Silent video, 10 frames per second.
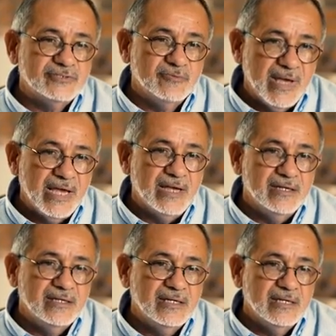Und
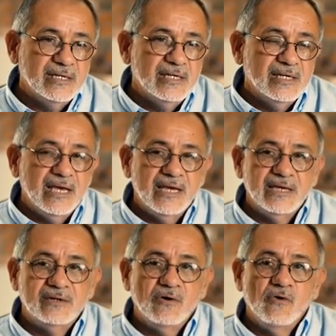man kann
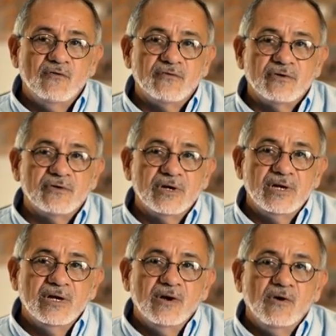beobachten, wie andere
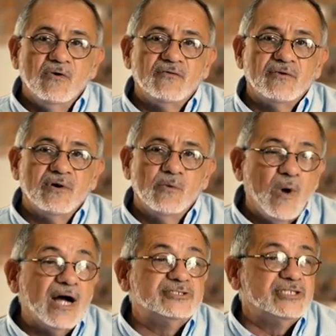Männer oder die
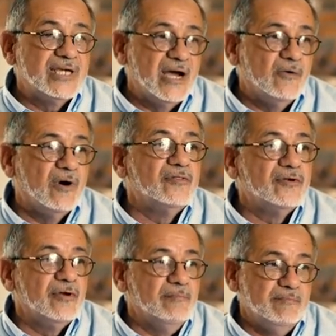Franziskanerbrüder
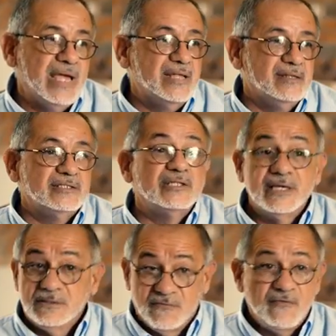zum Beispiel,
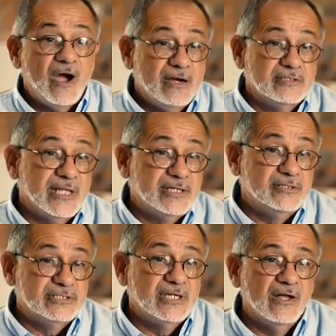die
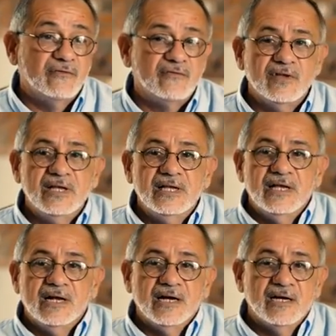Christus wie ich
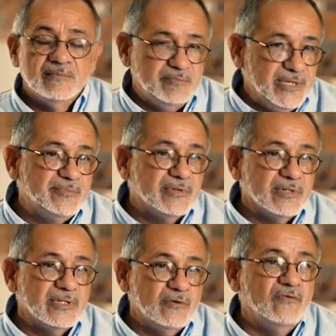nachfolgen, ein
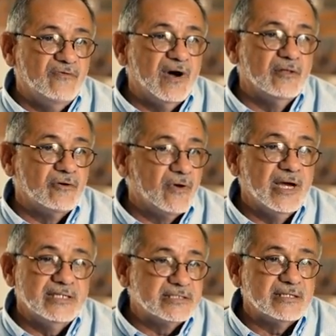Beispiel für die
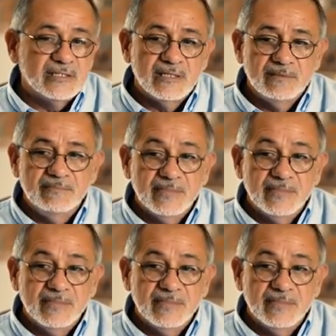Jungs hier werden.